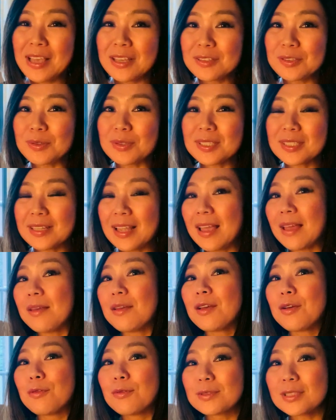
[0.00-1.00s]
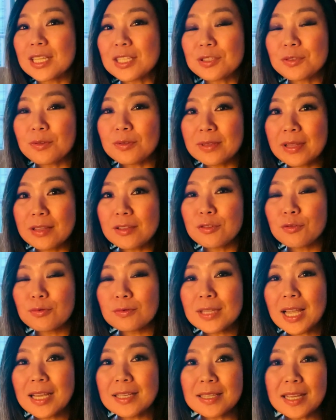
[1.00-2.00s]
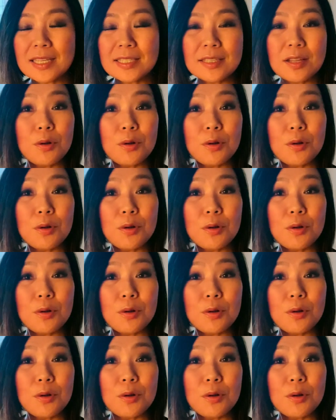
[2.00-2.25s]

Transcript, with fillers: そして、私のね、滞在し